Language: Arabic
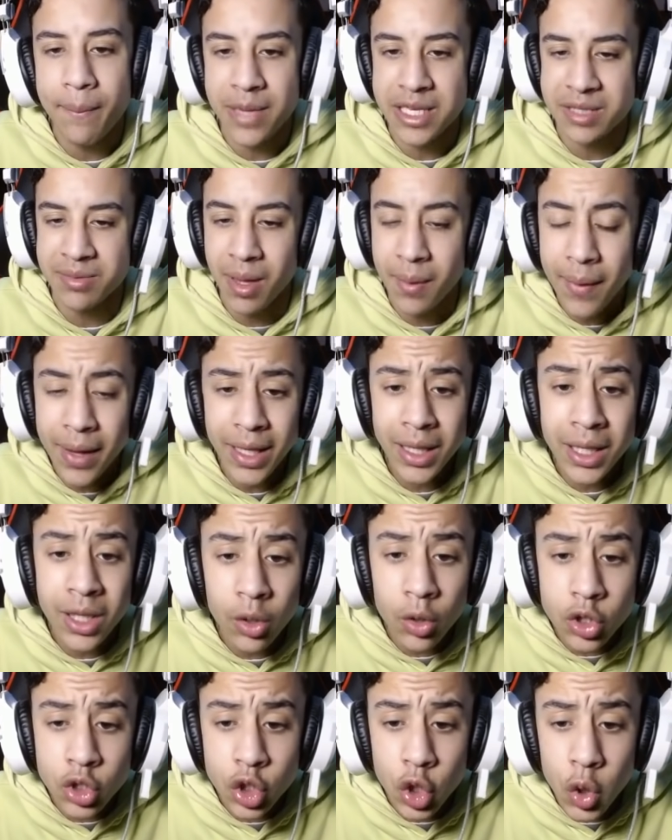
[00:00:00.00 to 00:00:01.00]
مسبح بعد كده
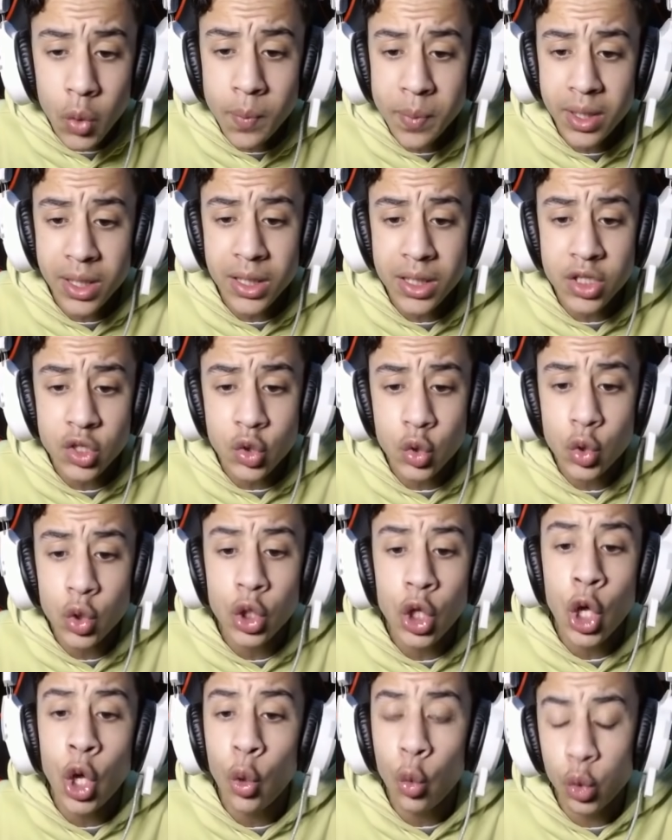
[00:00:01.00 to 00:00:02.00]
وصلهم بالريدستون
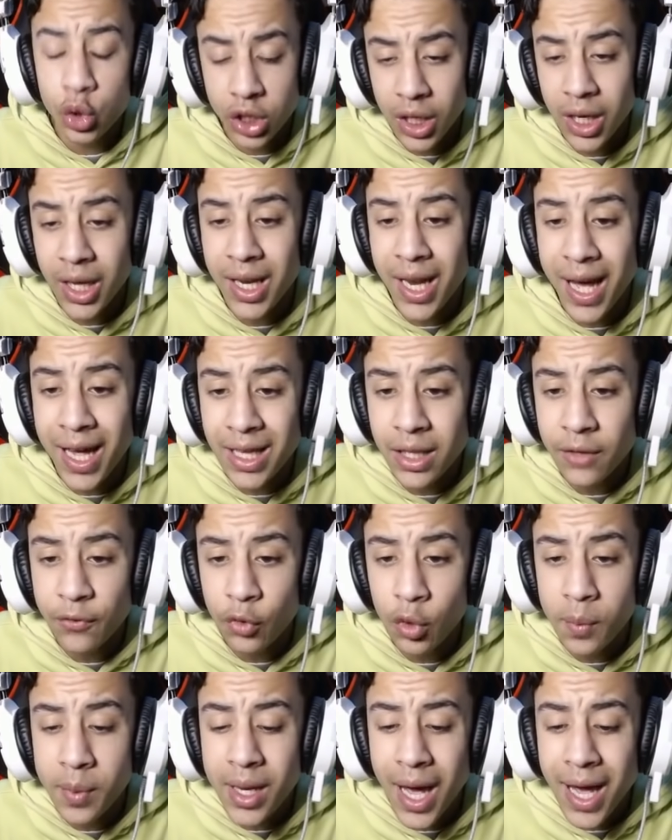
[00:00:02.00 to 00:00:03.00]
وطلع لحد
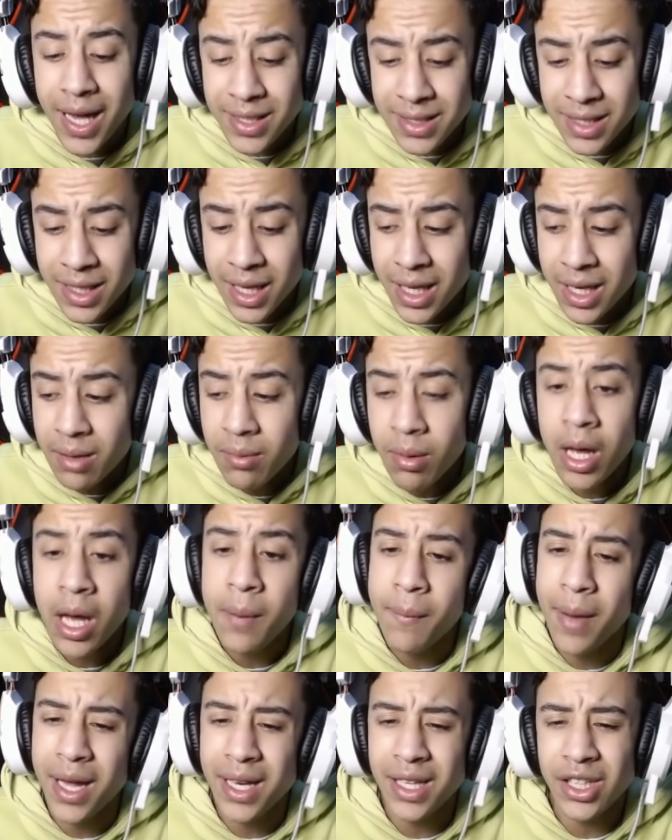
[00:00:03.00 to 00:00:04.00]
فوق بال على السلالم
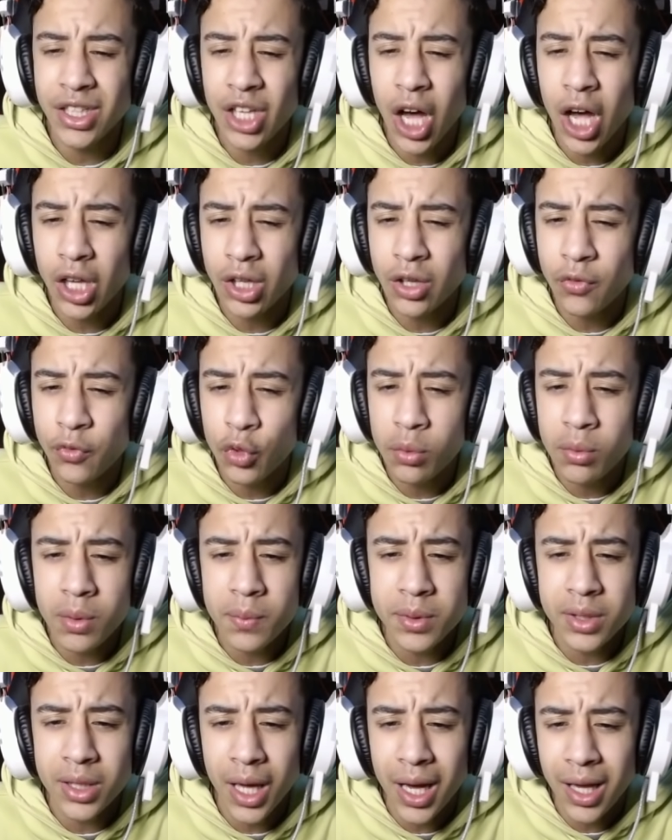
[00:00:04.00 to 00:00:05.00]
بعد كده حط في ايميل
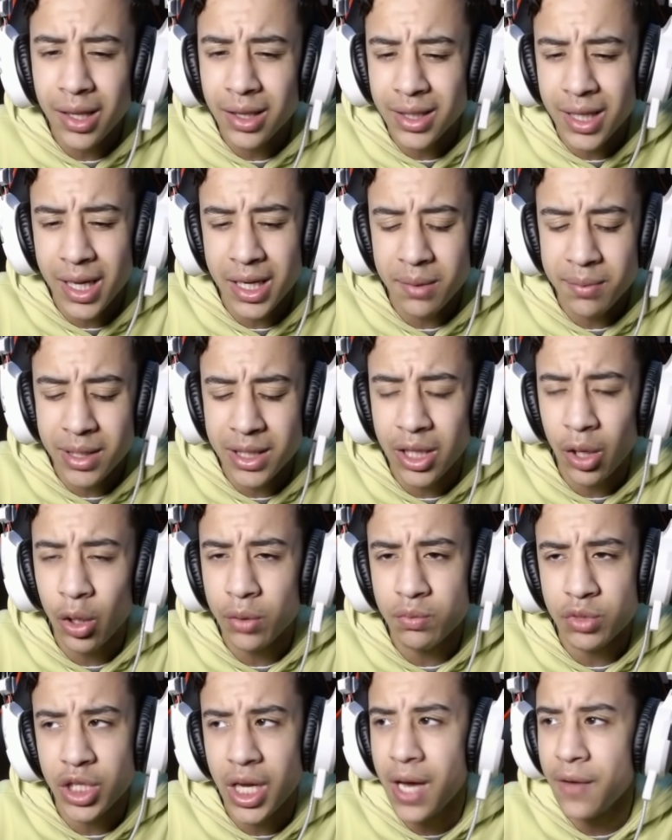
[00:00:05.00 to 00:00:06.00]
بتاع تقريبا دوت
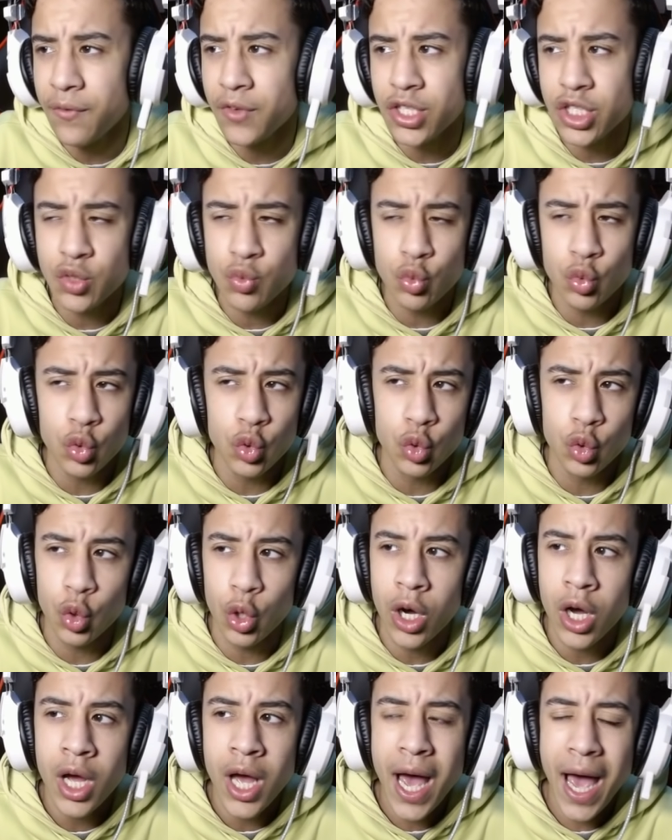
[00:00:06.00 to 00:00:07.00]
مش عارف
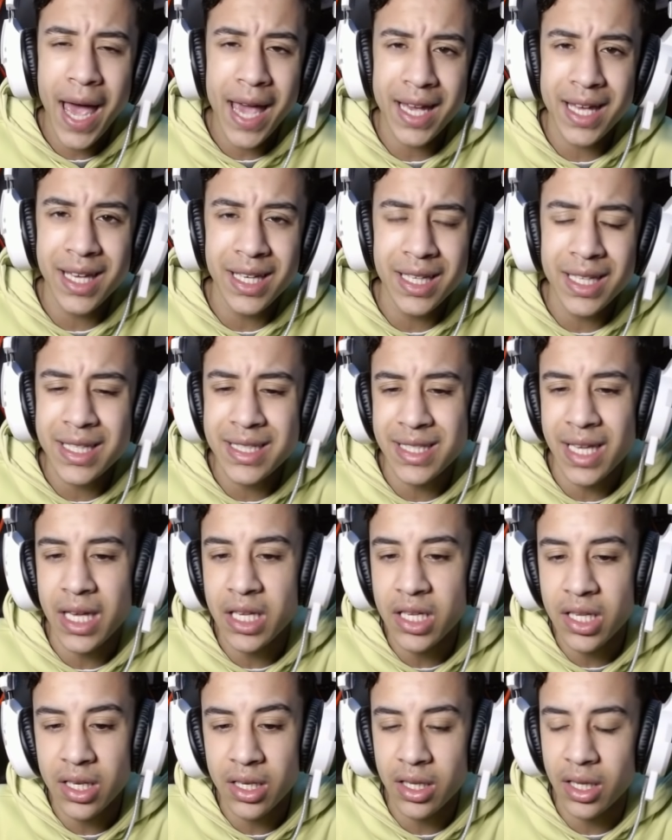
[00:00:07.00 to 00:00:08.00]
اسمه حاجه كده
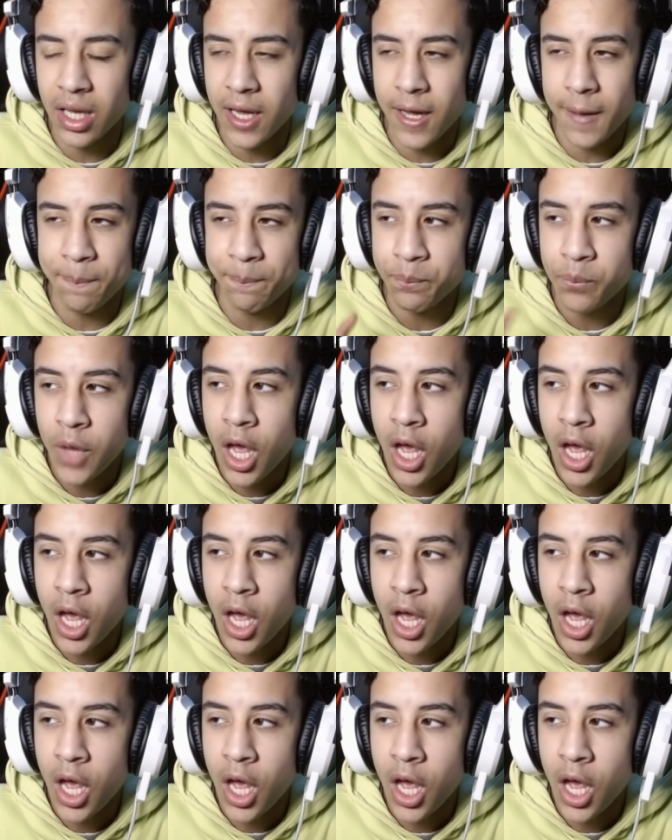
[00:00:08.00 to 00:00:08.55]
زي ال آه،